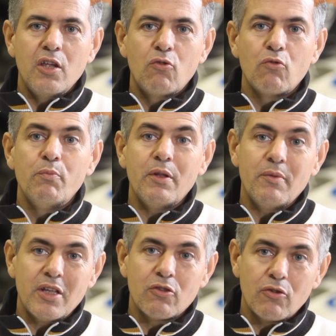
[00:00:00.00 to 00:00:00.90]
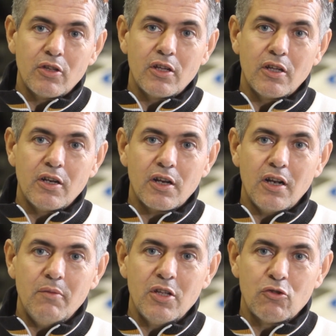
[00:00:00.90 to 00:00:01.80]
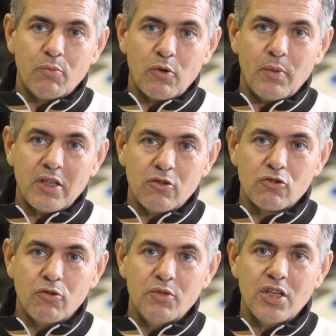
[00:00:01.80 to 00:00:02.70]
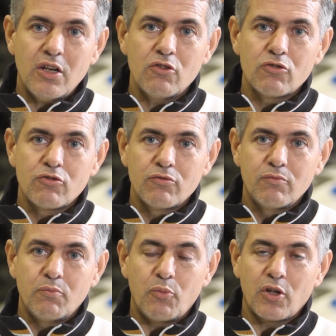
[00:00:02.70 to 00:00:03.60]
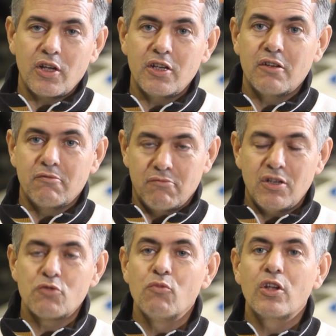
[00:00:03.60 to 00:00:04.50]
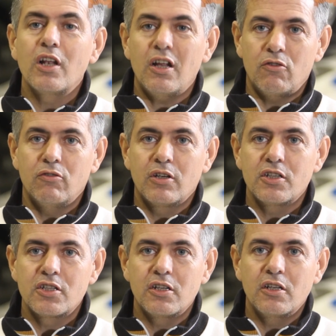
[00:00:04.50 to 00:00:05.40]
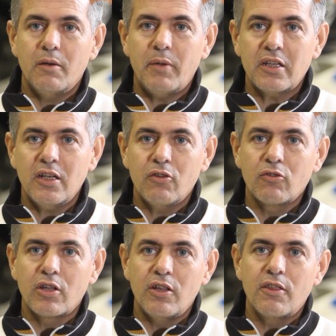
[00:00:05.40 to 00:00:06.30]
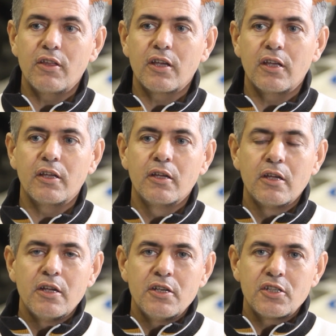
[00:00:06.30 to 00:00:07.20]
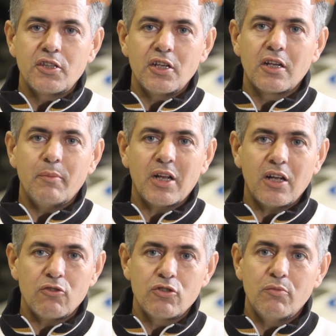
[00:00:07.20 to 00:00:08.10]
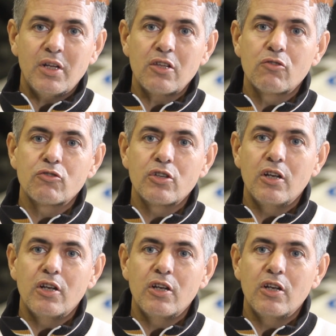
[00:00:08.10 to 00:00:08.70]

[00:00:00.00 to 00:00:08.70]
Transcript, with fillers: incumplimiento del reglamento por parte de los comisarios, porque es muy claro en ese apartado que dice que se tienen que marcar los neumáticos